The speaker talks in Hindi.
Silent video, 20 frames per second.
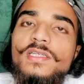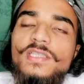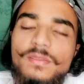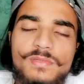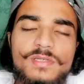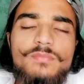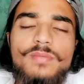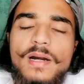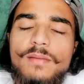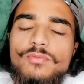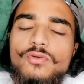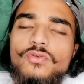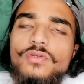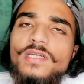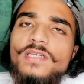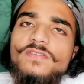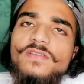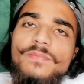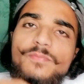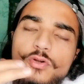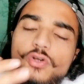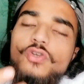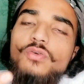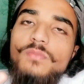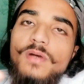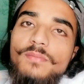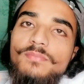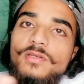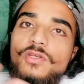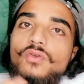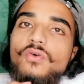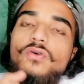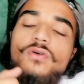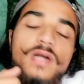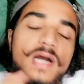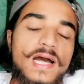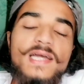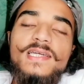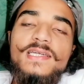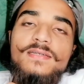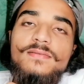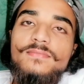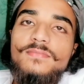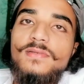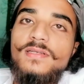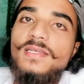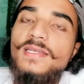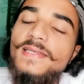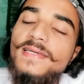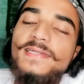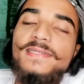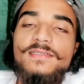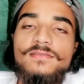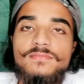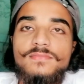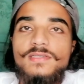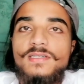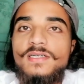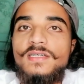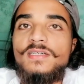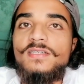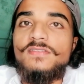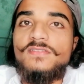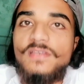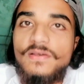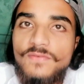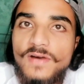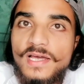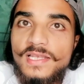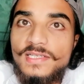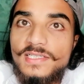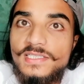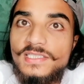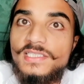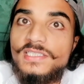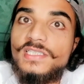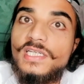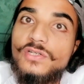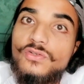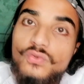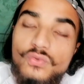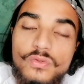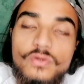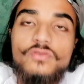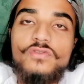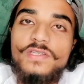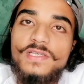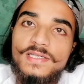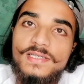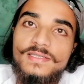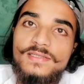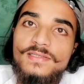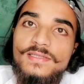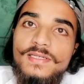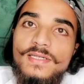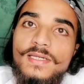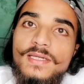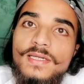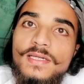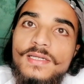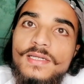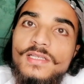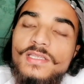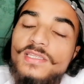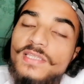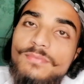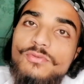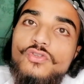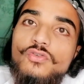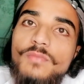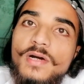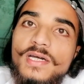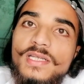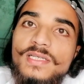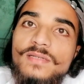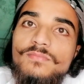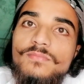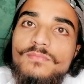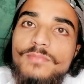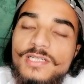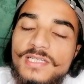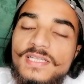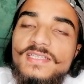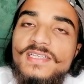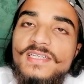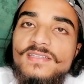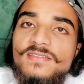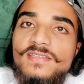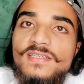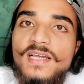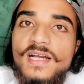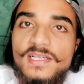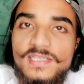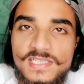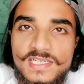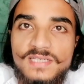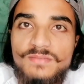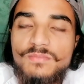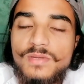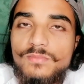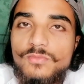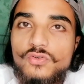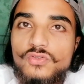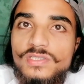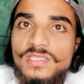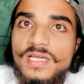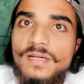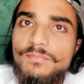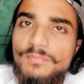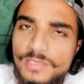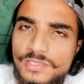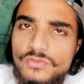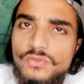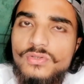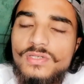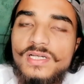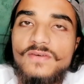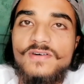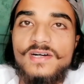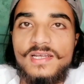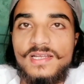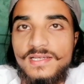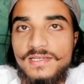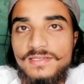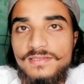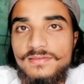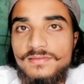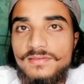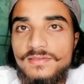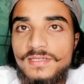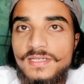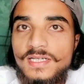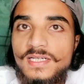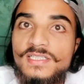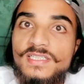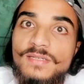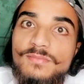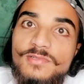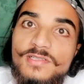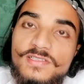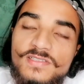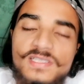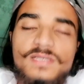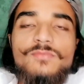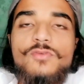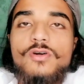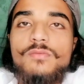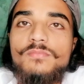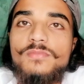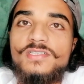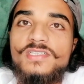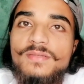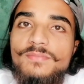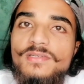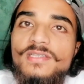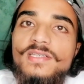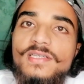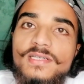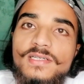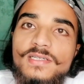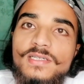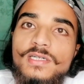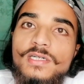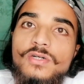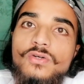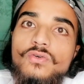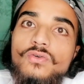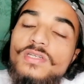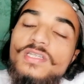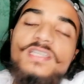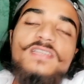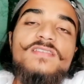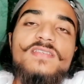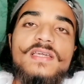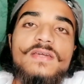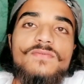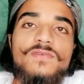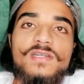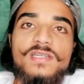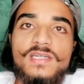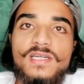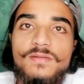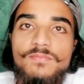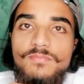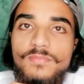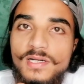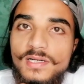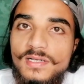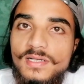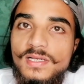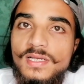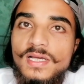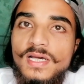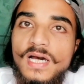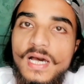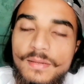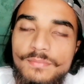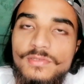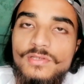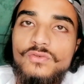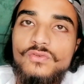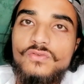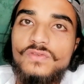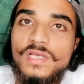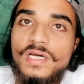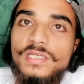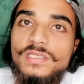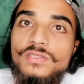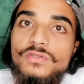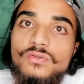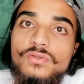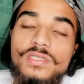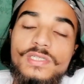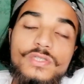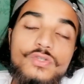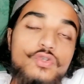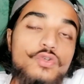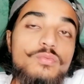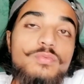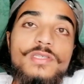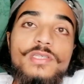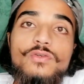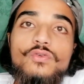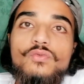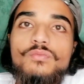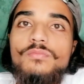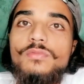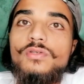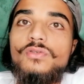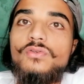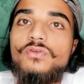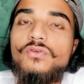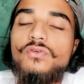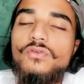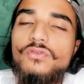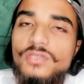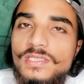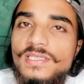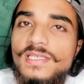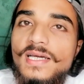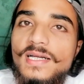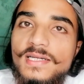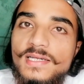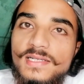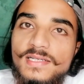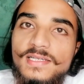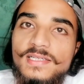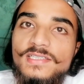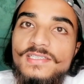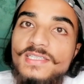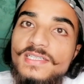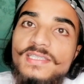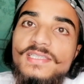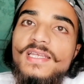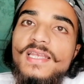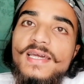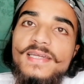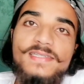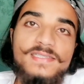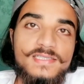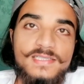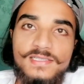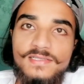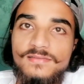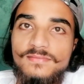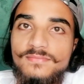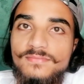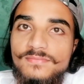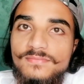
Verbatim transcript: शमी बाबू के सपोर्ट में भी लोग आए लेकिन सवाल इन्हीं टट्टुओं से है कि तब तुम्हारी बटन जैसी अखेन माँ मोतिया बिंदु ही गवारा है जब इसी मोहम्मद शमी ने 19 के वर्ल्ड कप में हम हिंदुस्तानियों की डूबती उम्मीदों को जिंदा करके जीत दिलाई थी